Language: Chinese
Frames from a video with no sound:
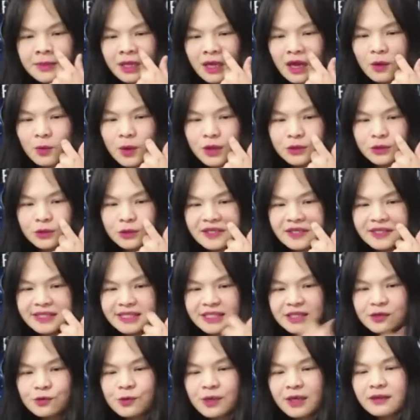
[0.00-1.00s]
好，网军的
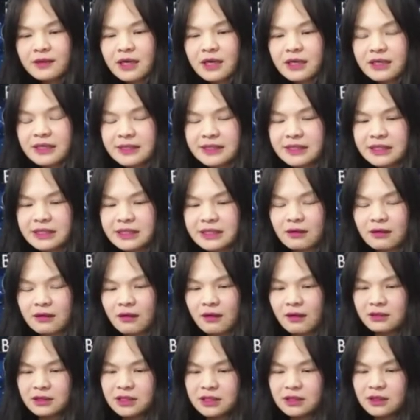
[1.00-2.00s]
新闻呢，以及
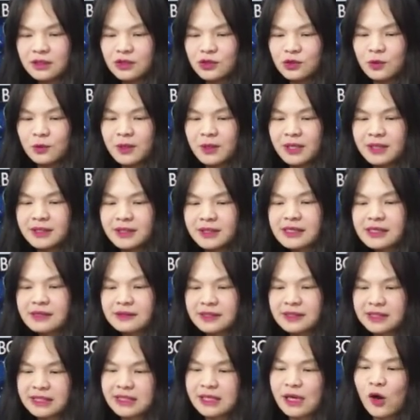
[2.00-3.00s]
呃，这个所谓
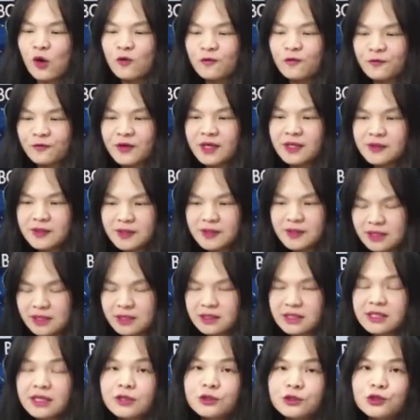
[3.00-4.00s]
剑桥分析，
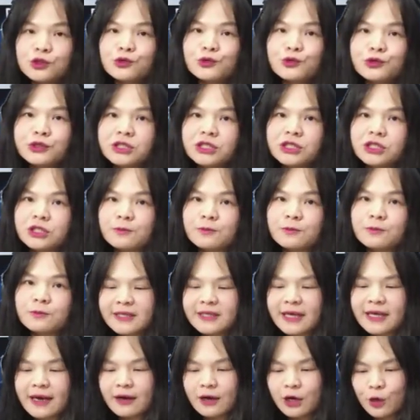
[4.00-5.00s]
今年中国时报
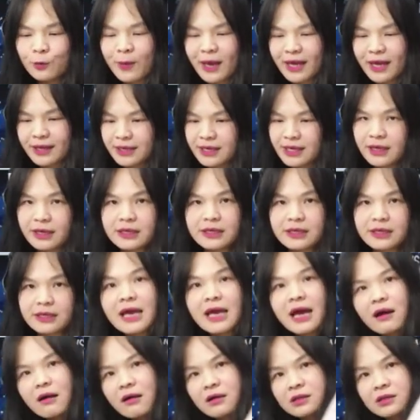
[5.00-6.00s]
在二版也一
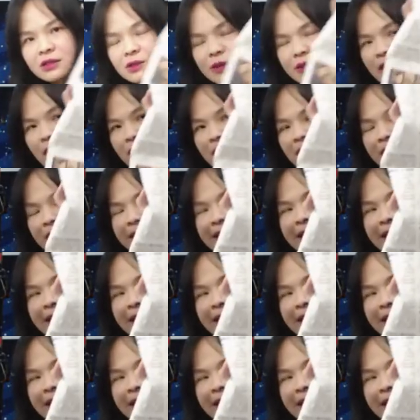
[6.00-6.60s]
样哦，做到了